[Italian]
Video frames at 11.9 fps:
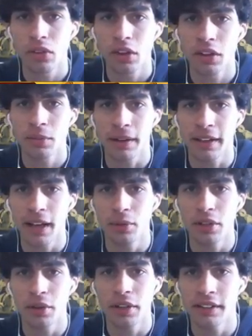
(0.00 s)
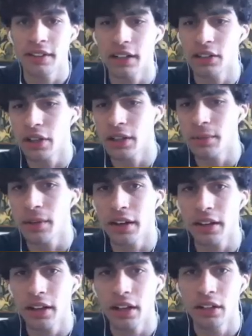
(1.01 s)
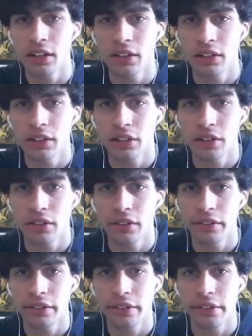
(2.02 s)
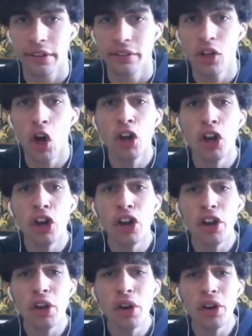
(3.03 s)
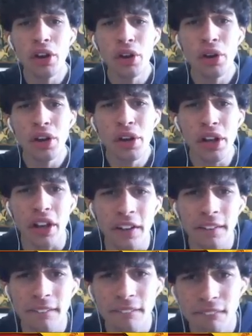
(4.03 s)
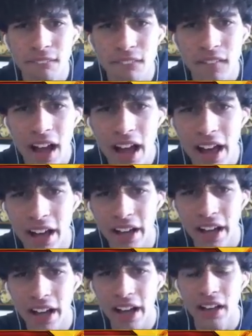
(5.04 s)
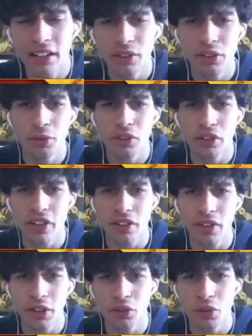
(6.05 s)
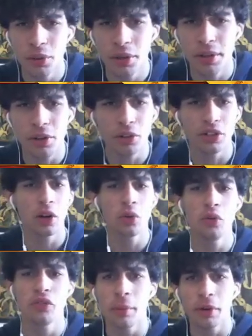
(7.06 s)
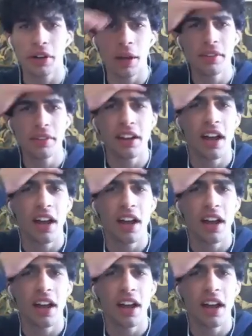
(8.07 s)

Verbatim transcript: Spacchiamogli quell'estrattore di merda. No, no, no, no, re, re, re, re, Ah, ah, oddio mi sono salvato sul per tutte la cuffia, porca miseria